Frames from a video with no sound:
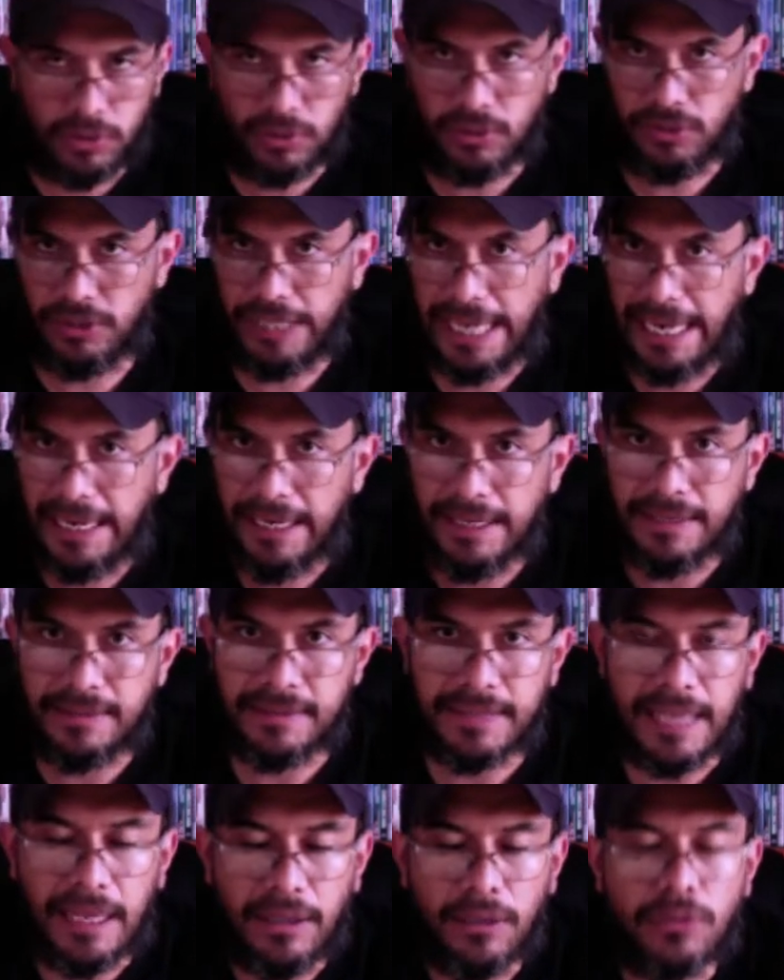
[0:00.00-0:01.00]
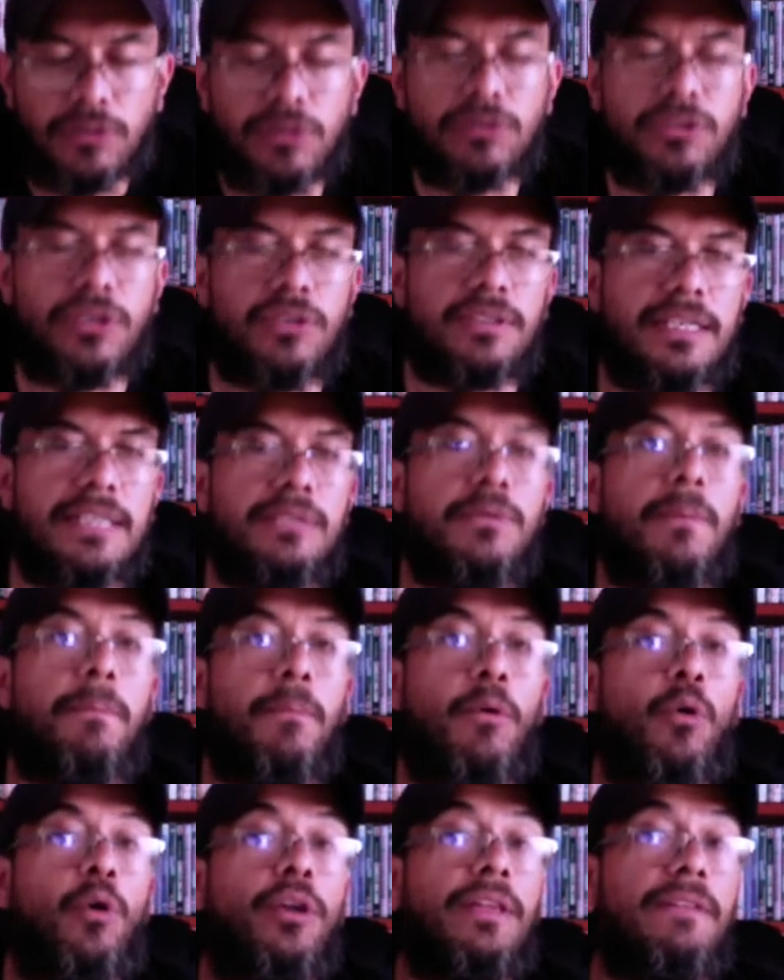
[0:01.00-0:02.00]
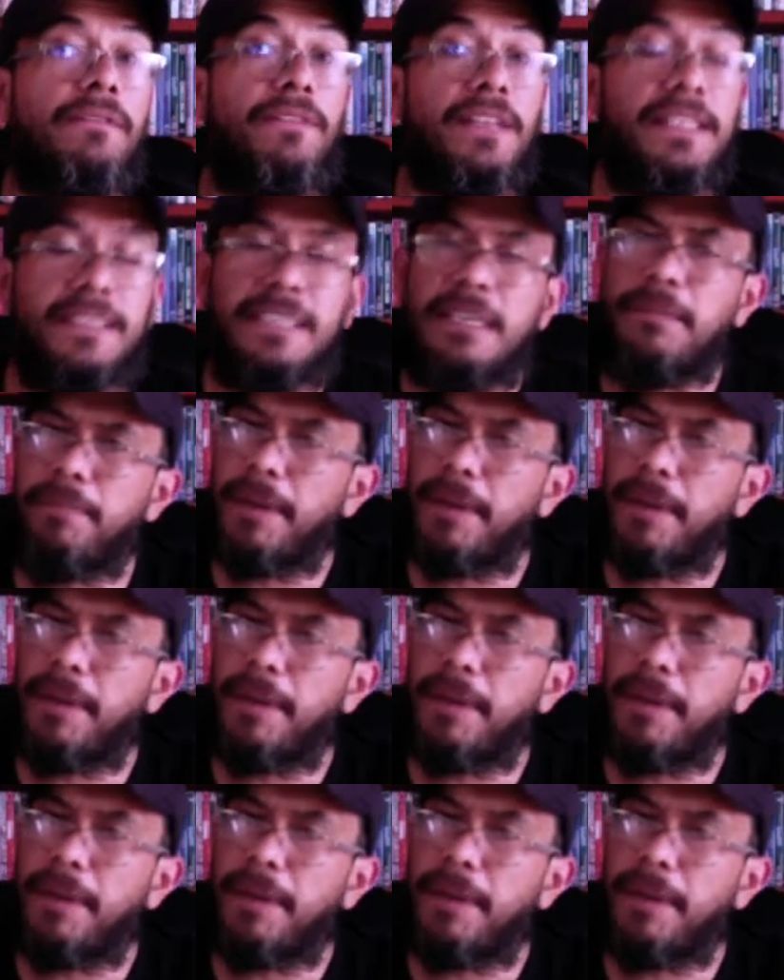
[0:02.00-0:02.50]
sociales que a nosotros se nos hace un poco difícil,